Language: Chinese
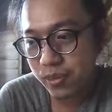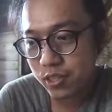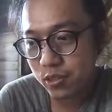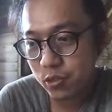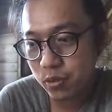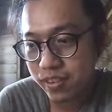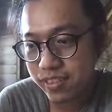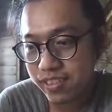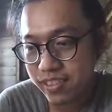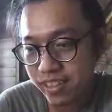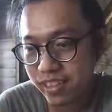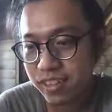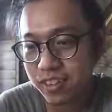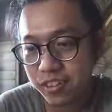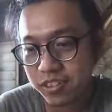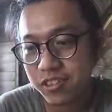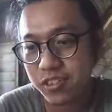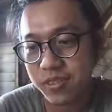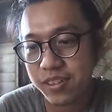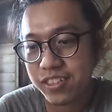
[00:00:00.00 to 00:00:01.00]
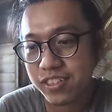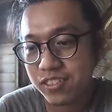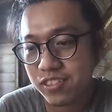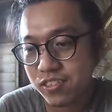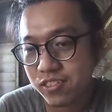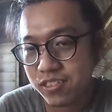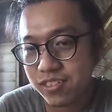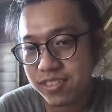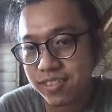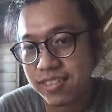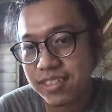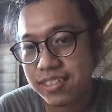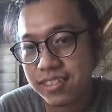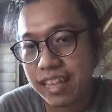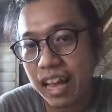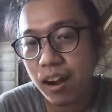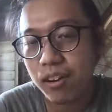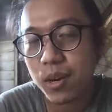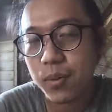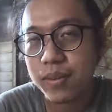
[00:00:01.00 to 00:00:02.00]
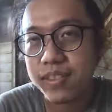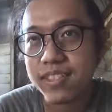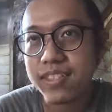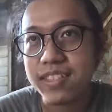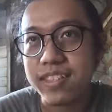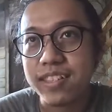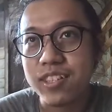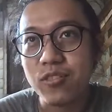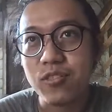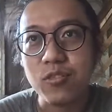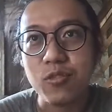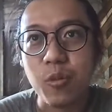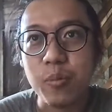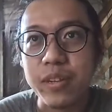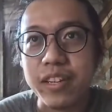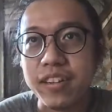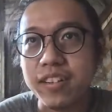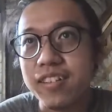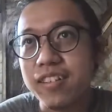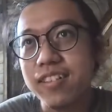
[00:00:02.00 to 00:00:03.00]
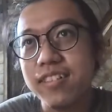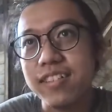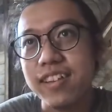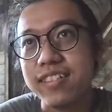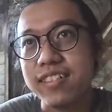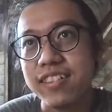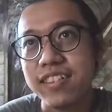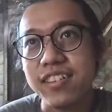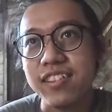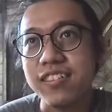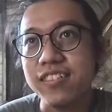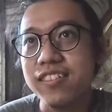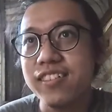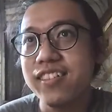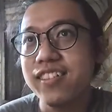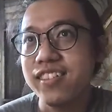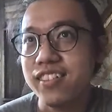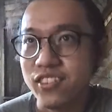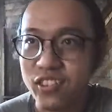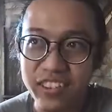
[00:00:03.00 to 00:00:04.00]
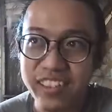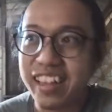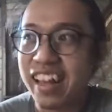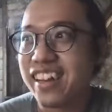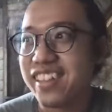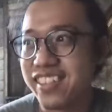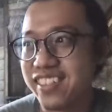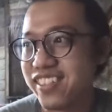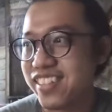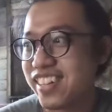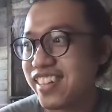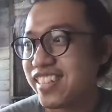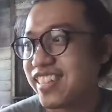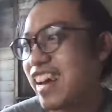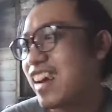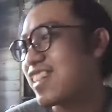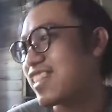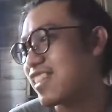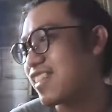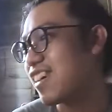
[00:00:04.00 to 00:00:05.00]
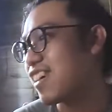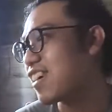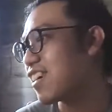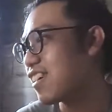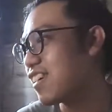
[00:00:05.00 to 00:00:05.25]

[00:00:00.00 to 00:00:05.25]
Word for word: 那边学习的，后这边。烧他们自己的作品哦，也是有，对，然后这是一个价值啊。